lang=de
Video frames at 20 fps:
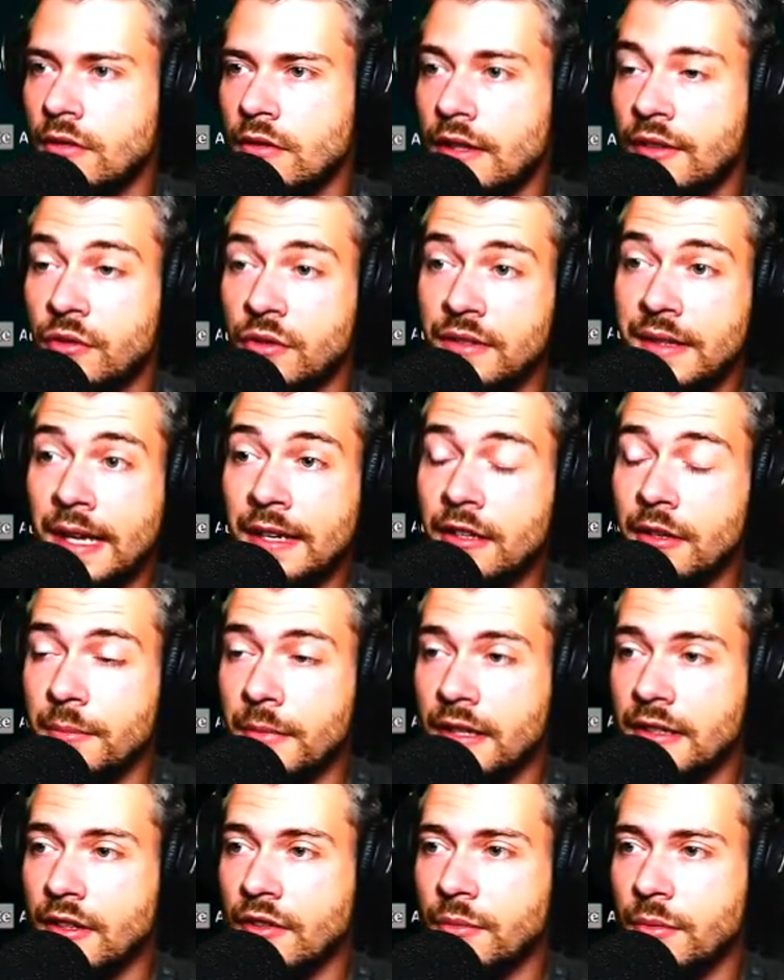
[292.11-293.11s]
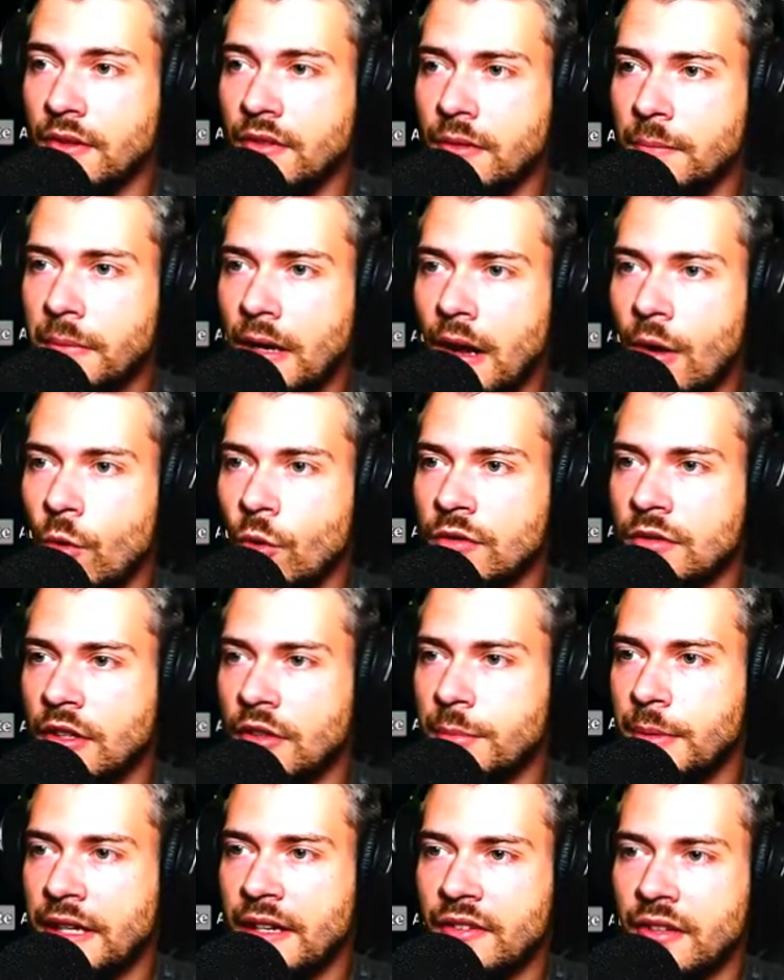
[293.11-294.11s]
Also ich denke mal, dass wir sie brauchen,
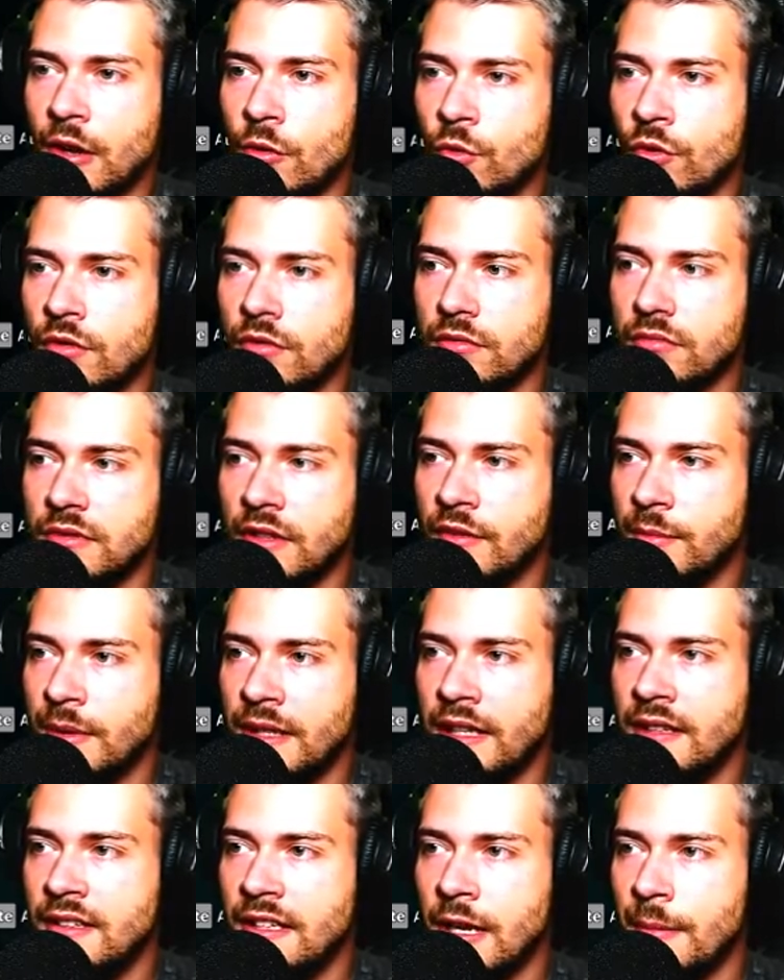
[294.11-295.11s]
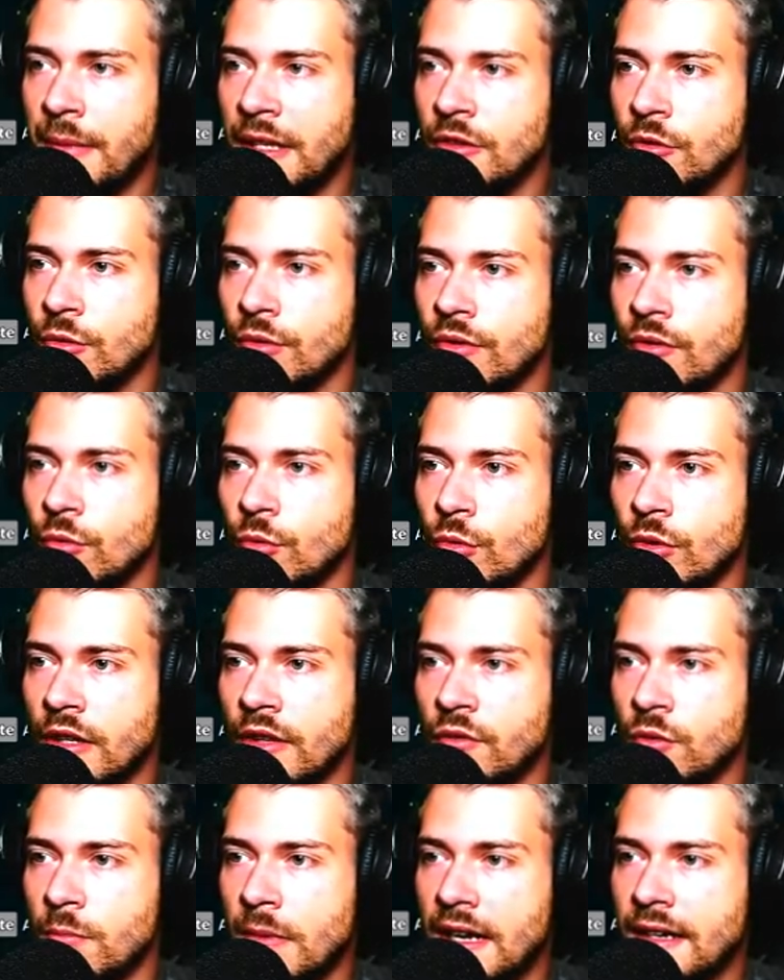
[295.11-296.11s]
dass wir das auch, dass man dann Diamantrüstung
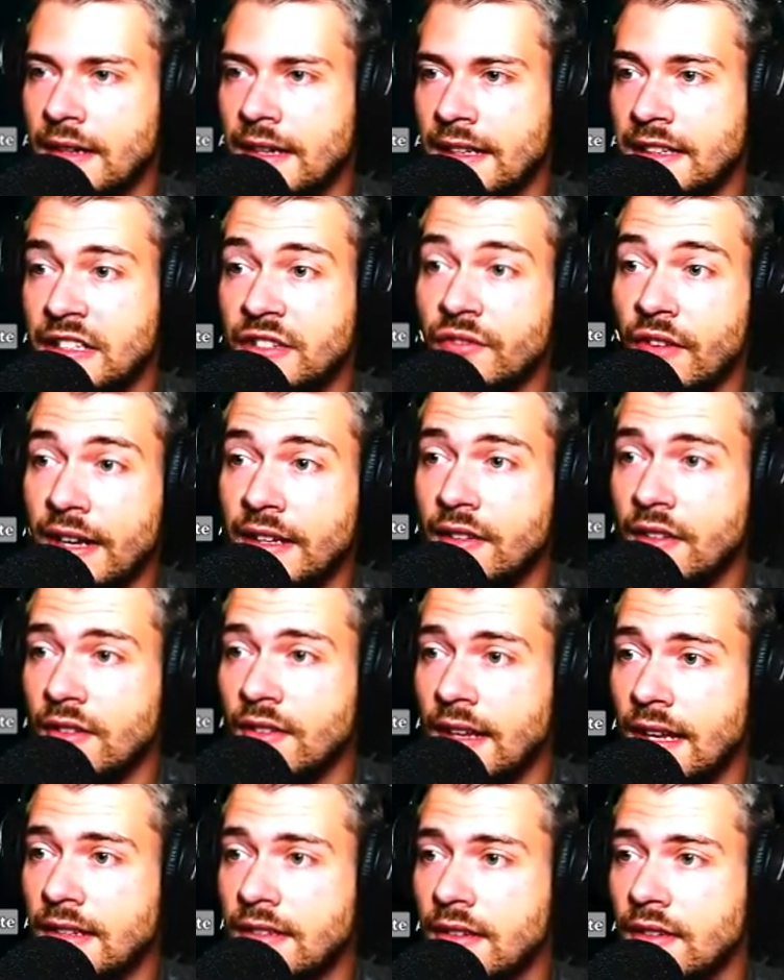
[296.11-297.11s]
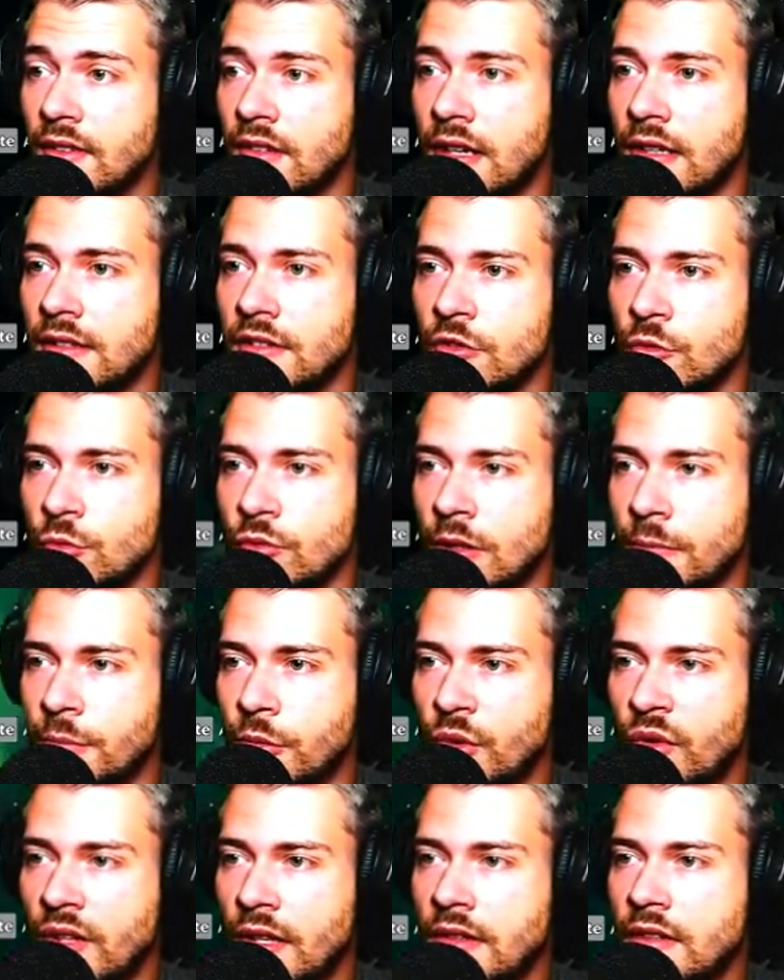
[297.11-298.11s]
oder so machen kann. Ich weiß es ehrlich gesagt nicht
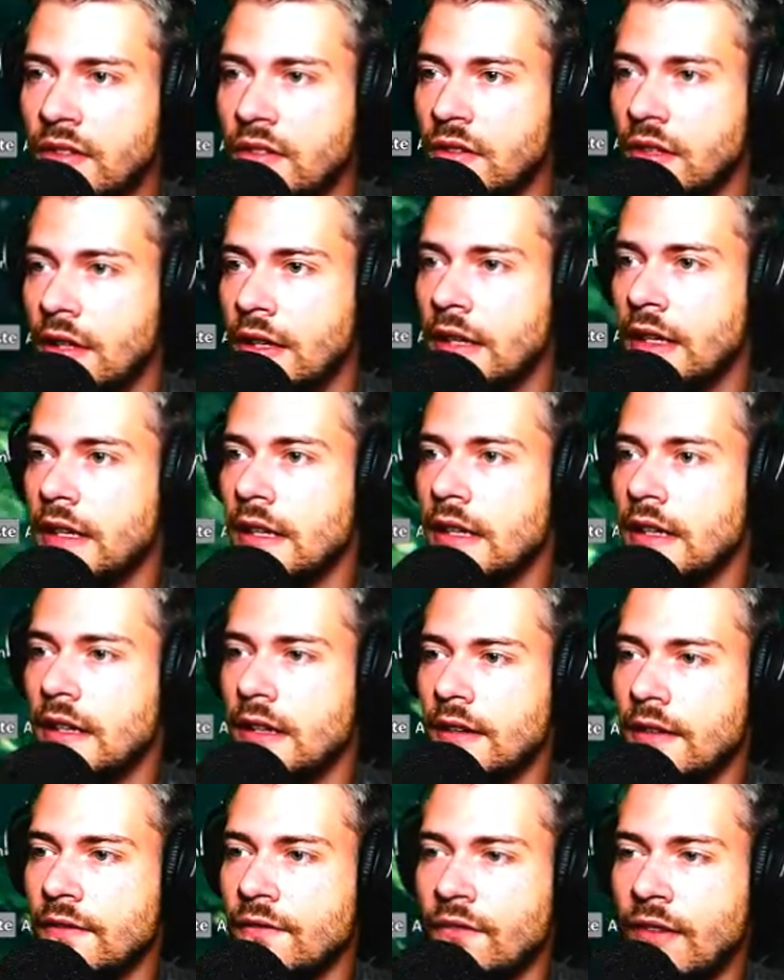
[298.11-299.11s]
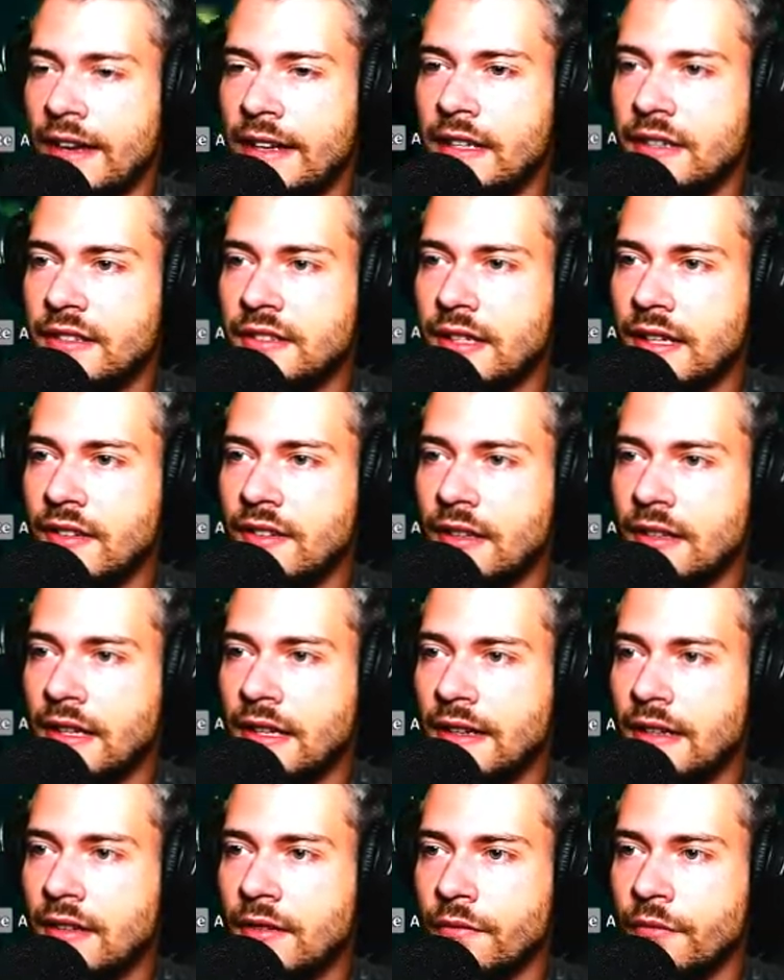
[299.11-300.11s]
hundertprozentig, weil ich hatte es ja in der
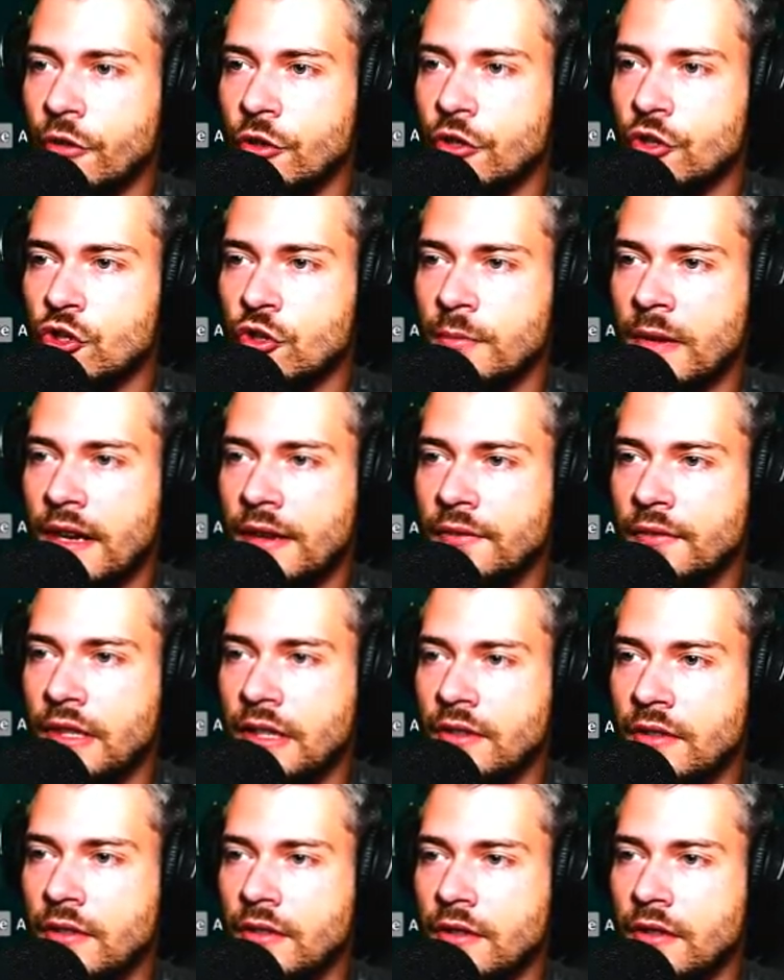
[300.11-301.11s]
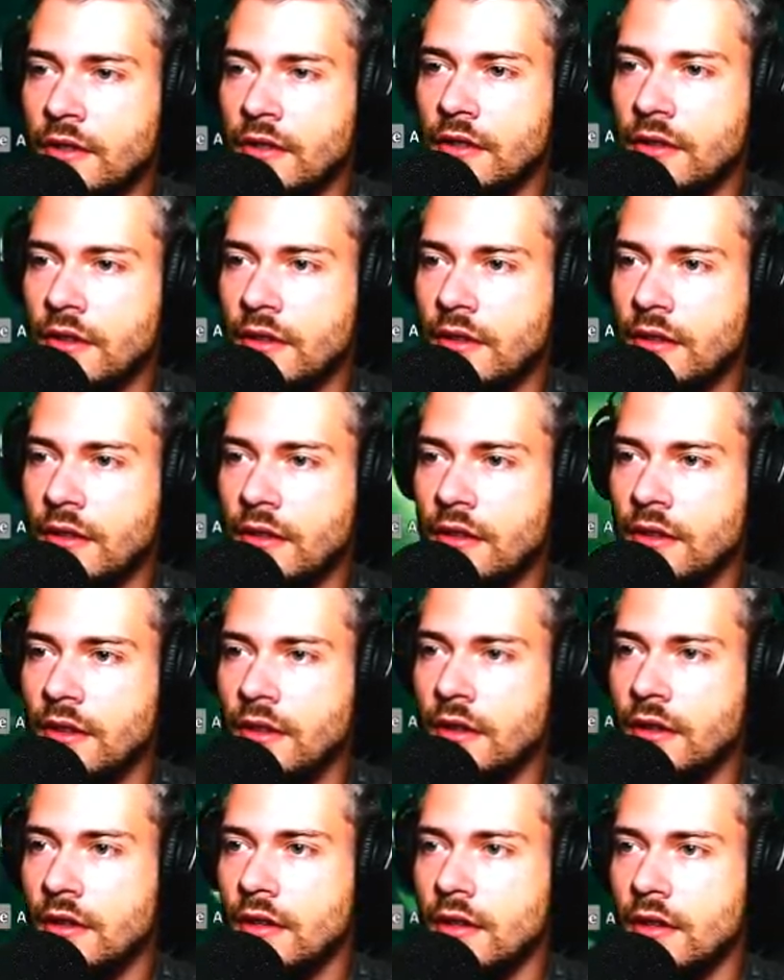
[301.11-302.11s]
letzten Folge schon mal erwähnt,
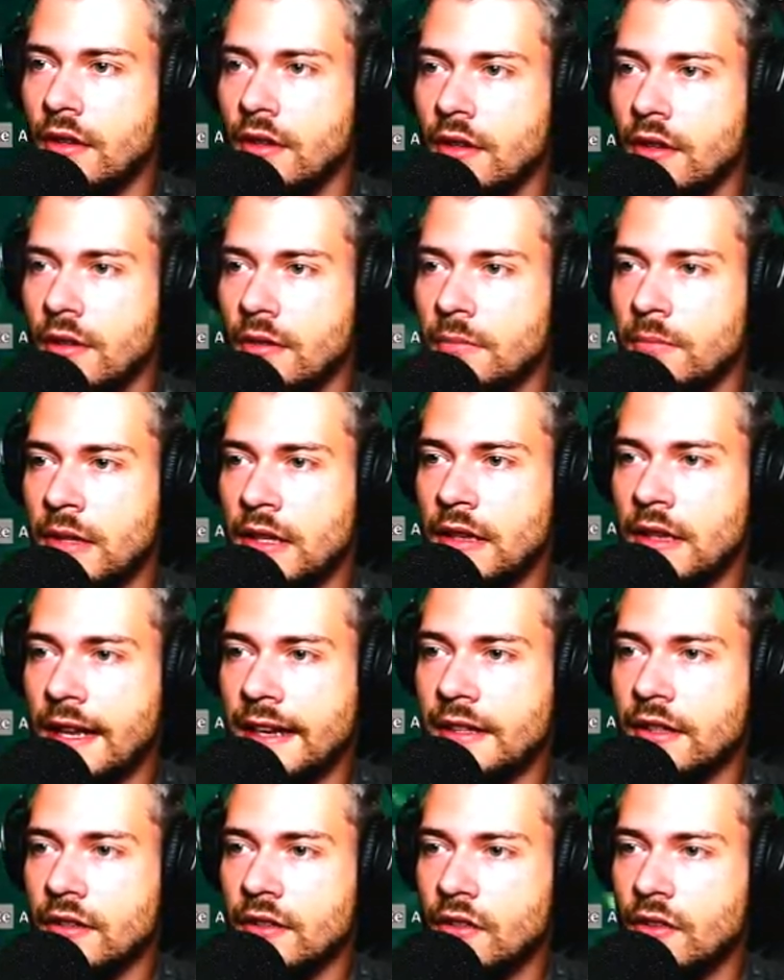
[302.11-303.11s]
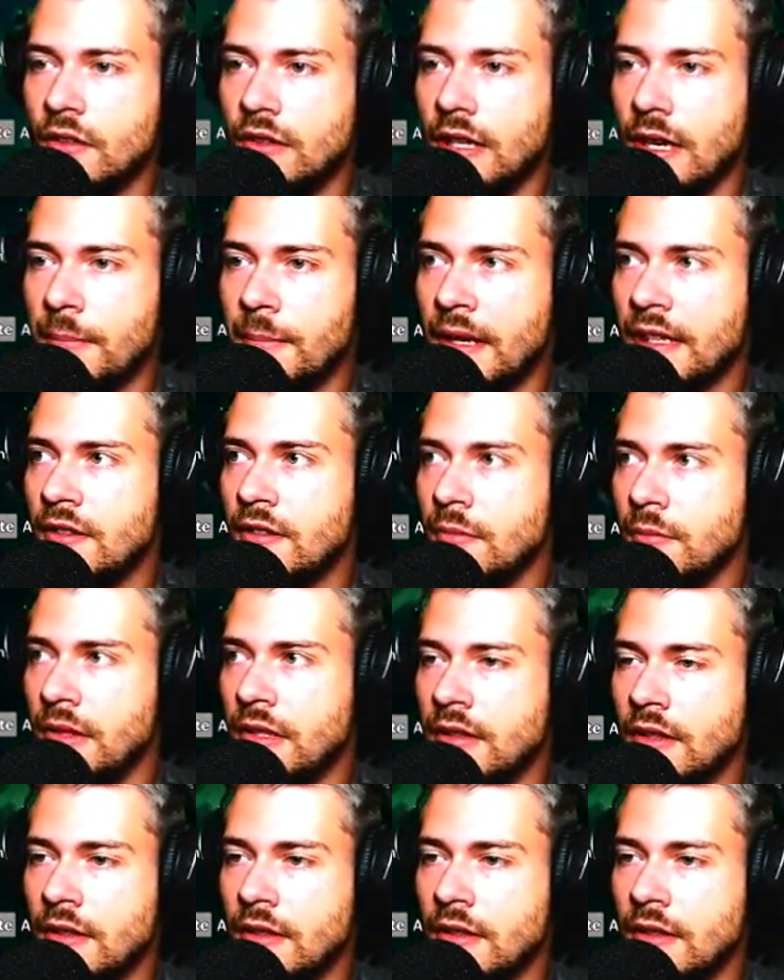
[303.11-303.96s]
man leider zu Diamant im